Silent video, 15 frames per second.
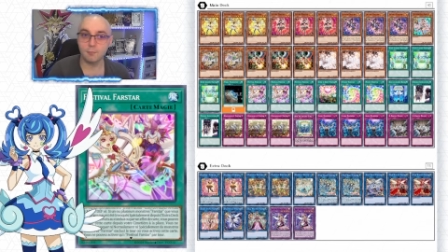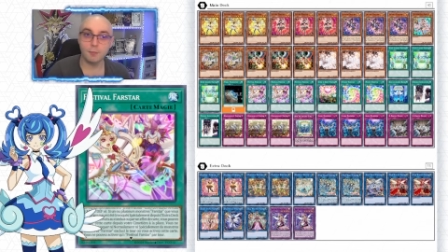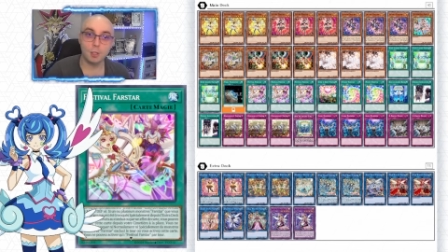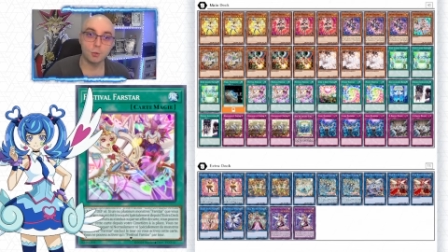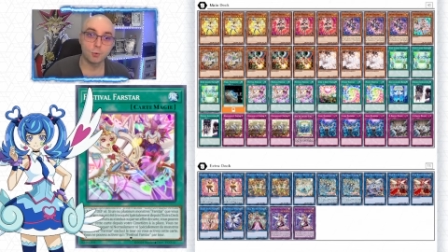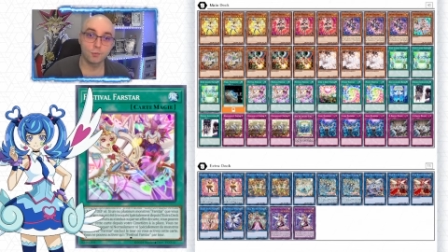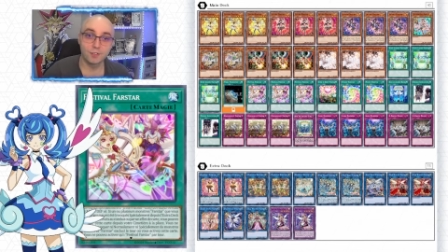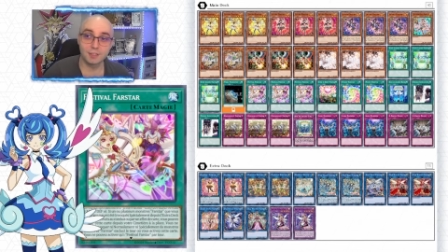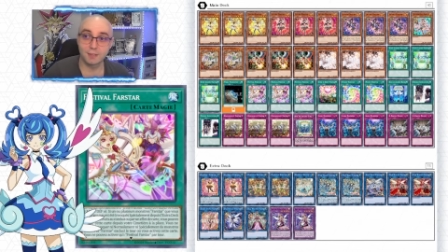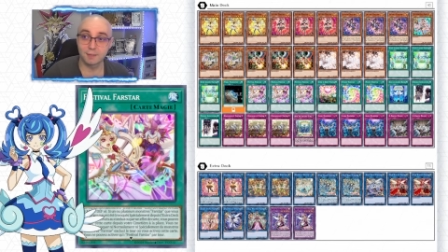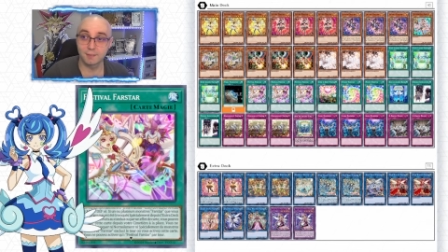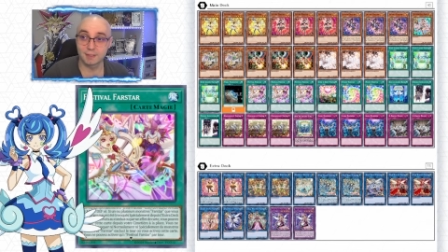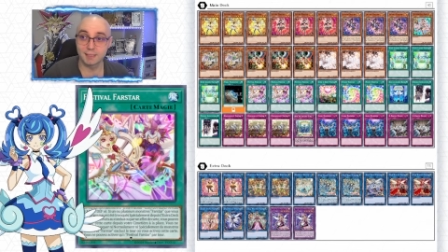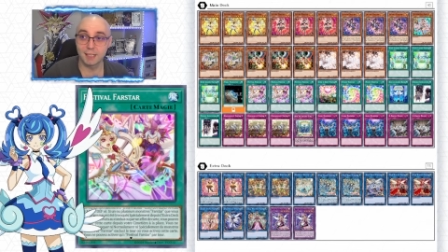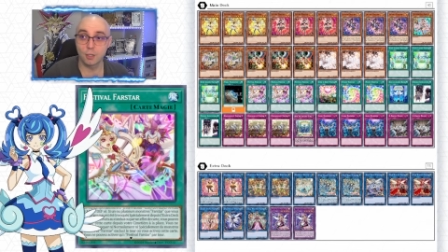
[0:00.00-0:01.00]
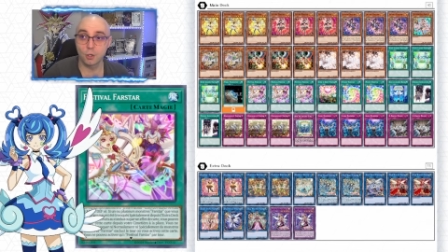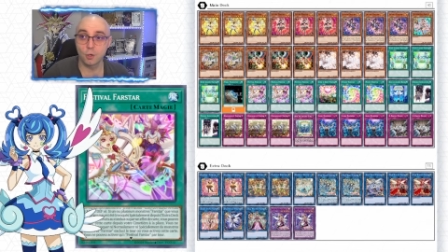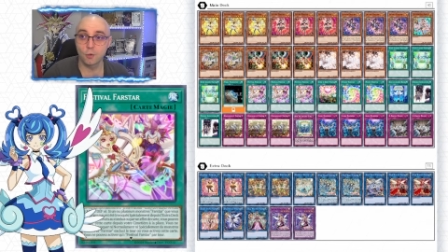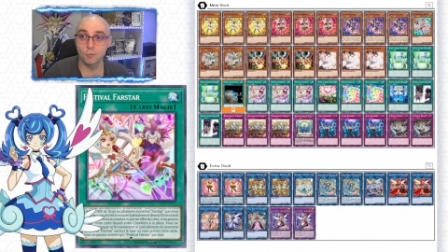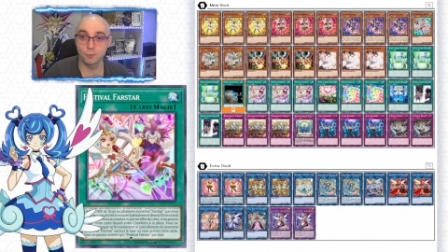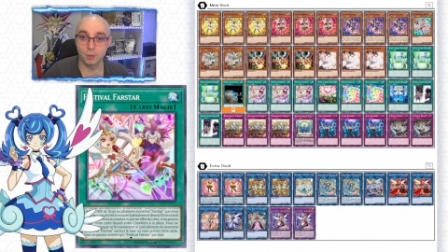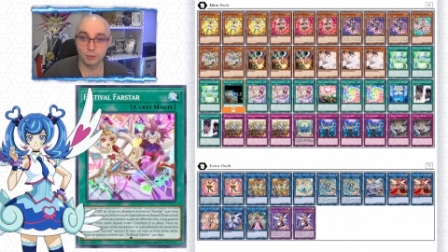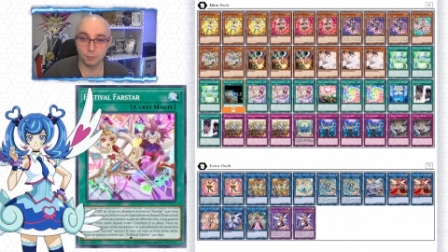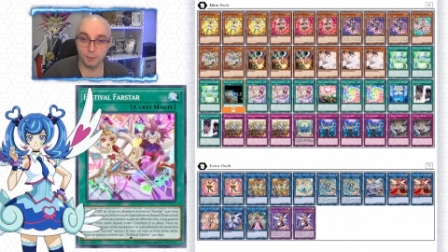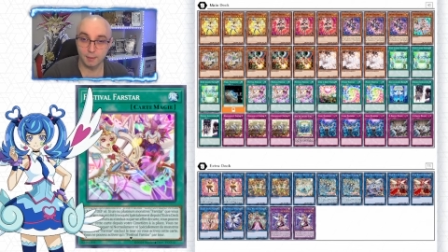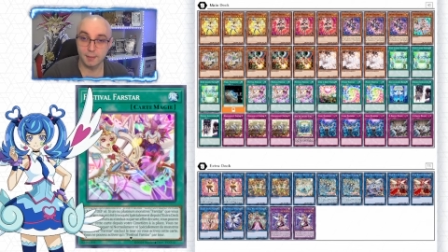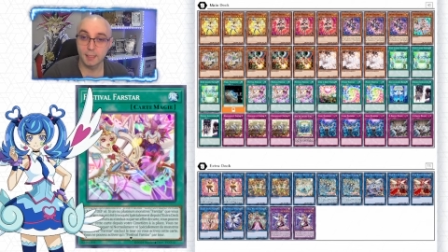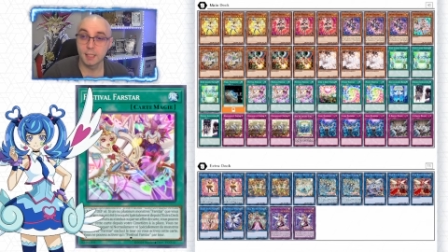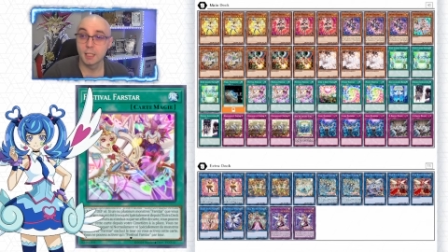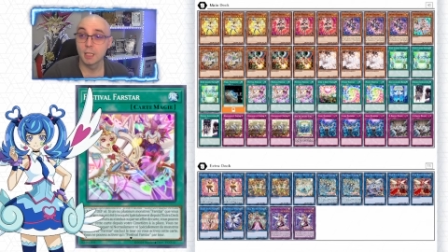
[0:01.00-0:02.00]
Donc Festival star en x3.
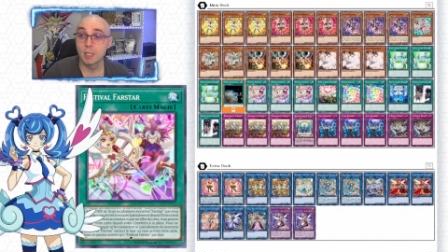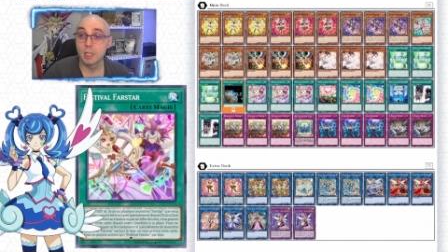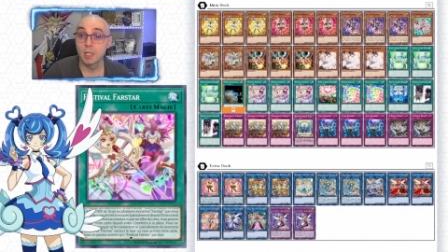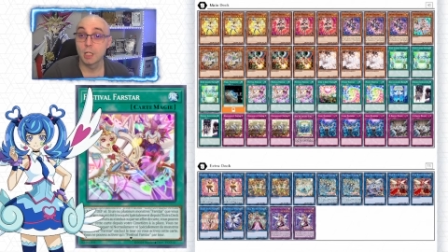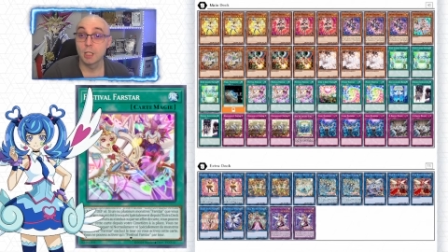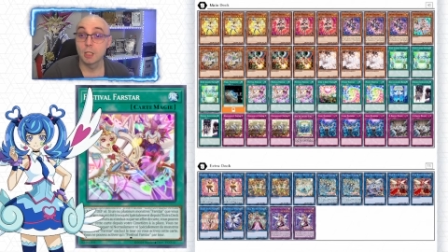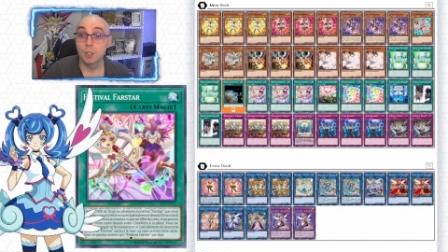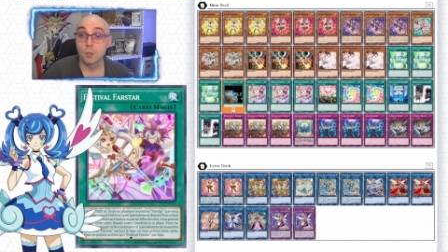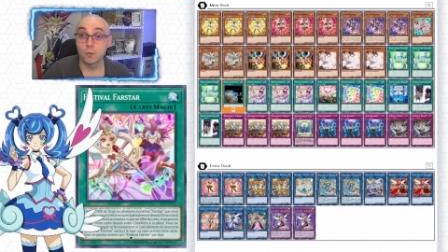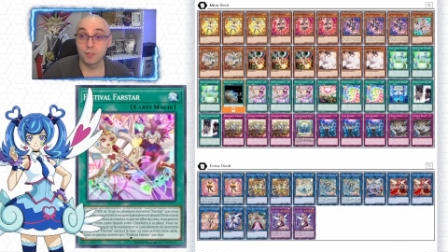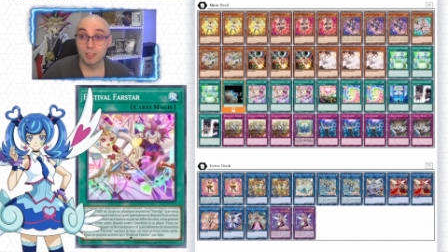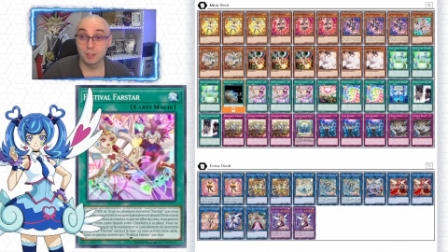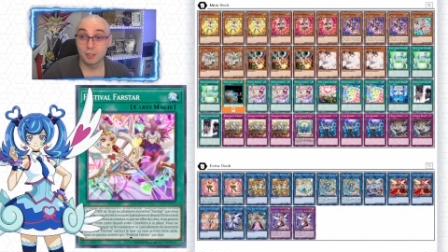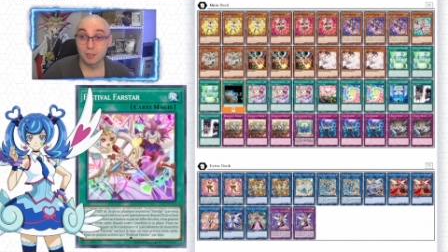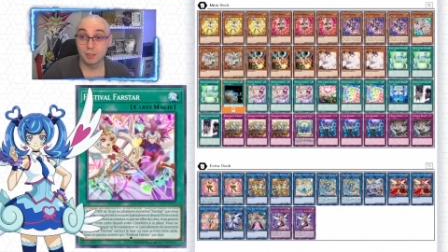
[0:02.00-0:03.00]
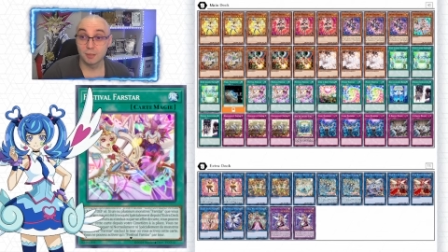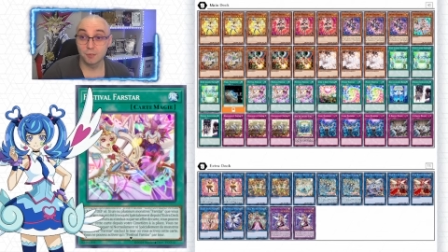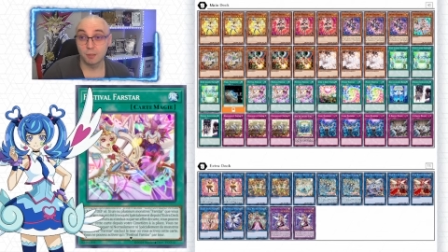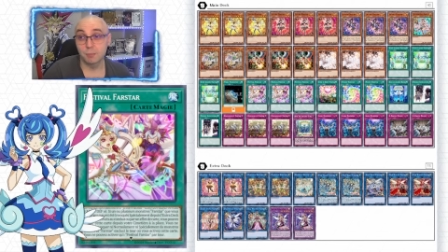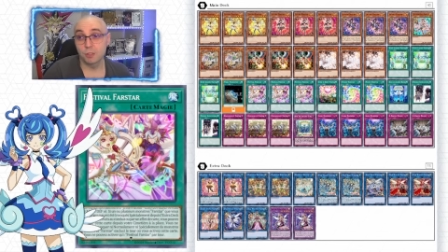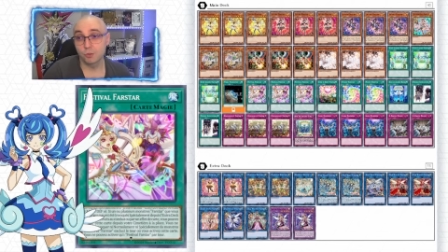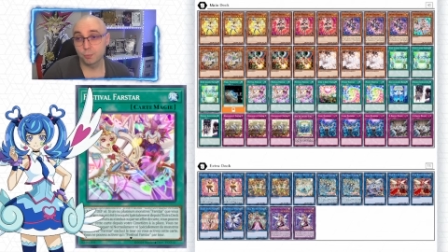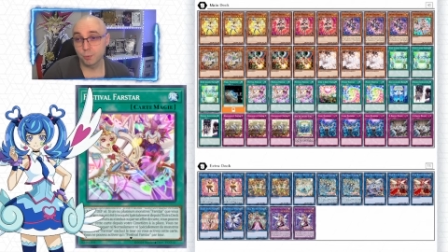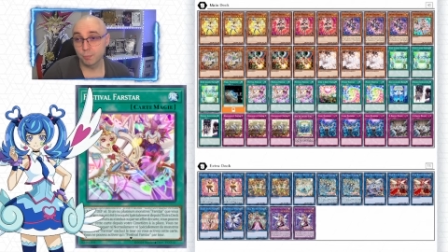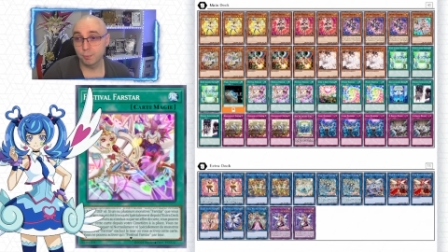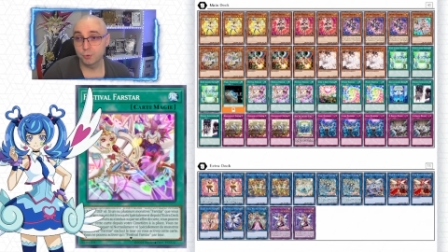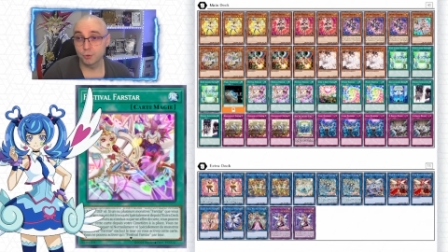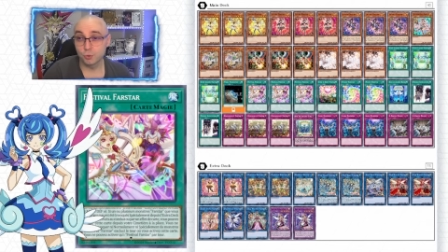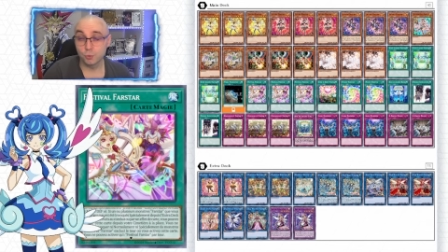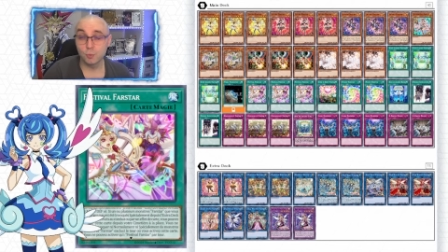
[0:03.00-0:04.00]
On va, euh, enfin moi je vous
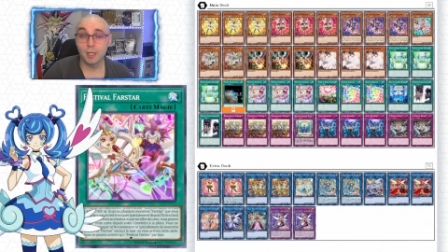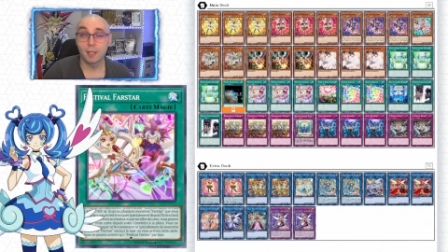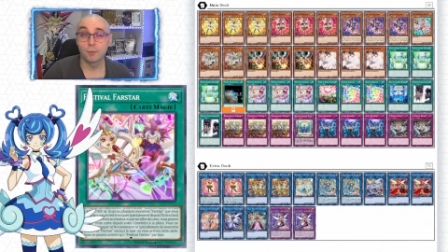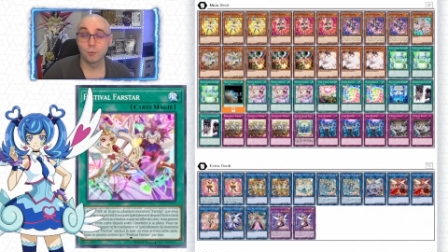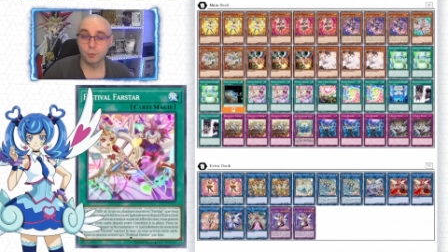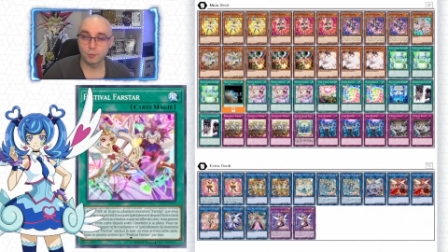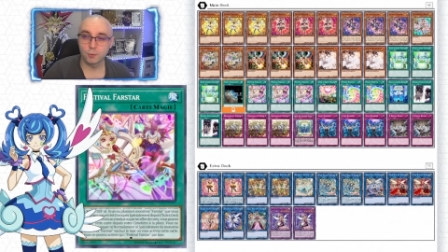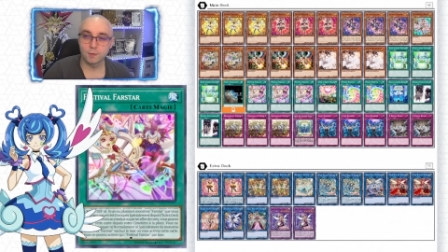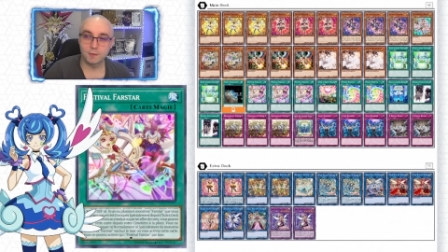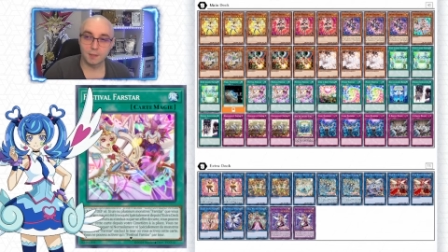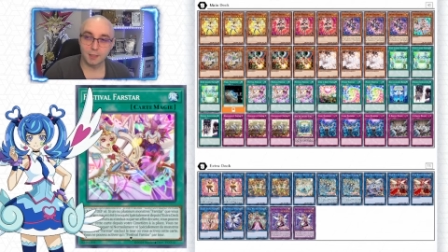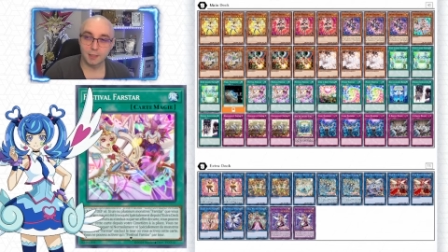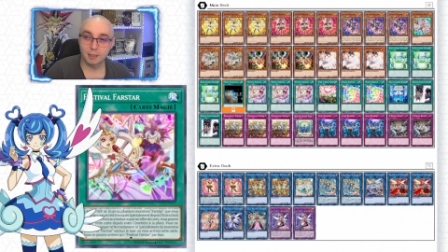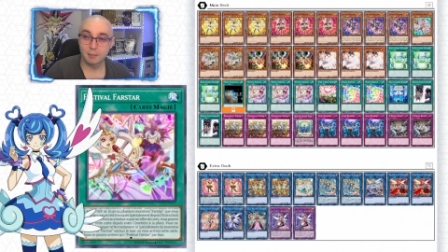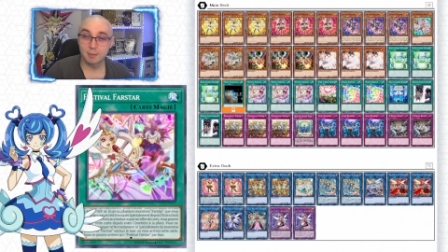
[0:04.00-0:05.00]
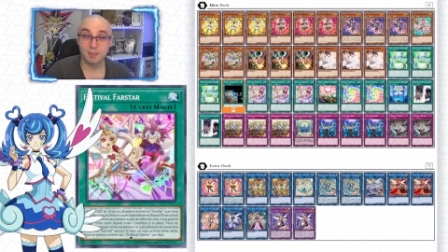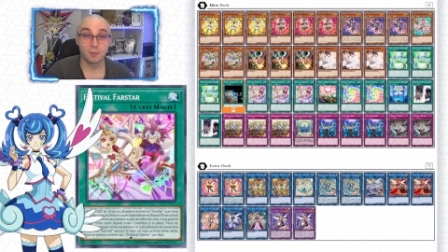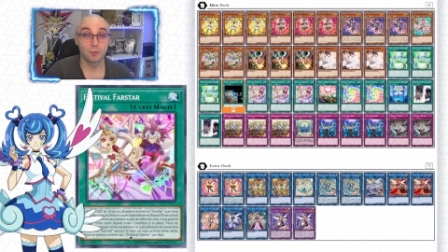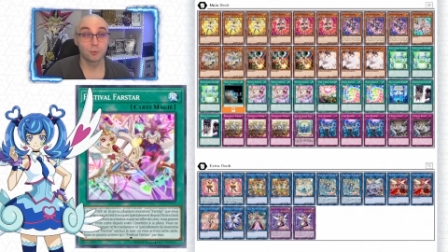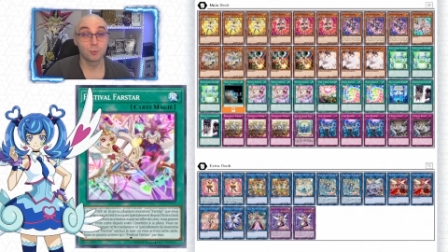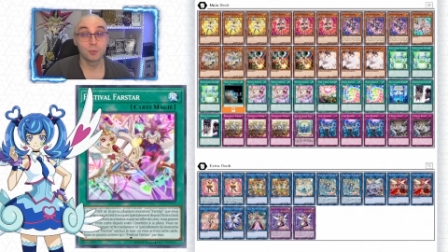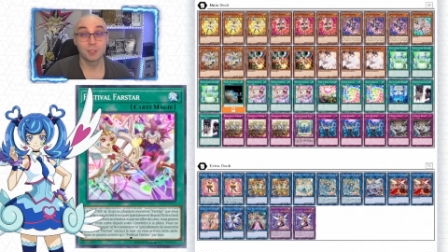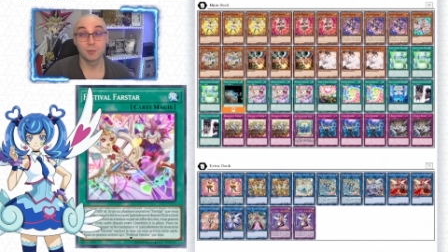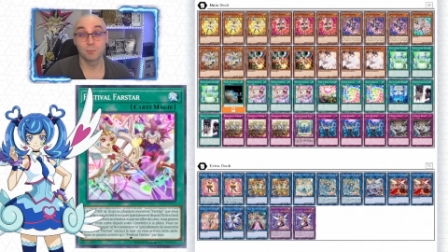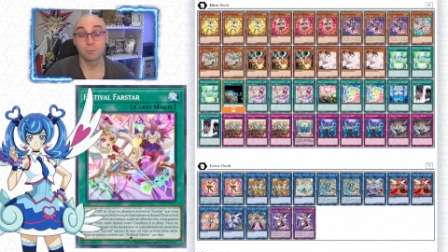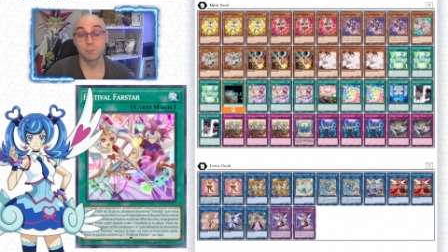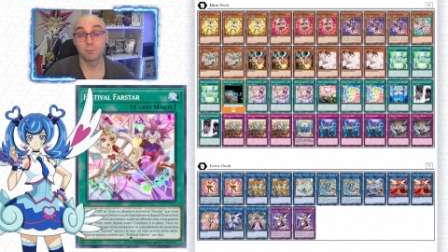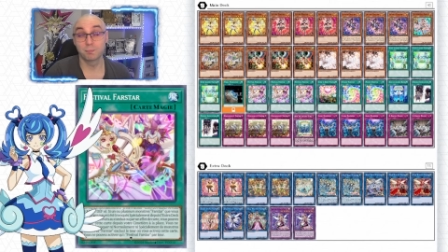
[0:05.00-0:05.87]
propose de jouer un autre terrain, parce qu'en tout ils ont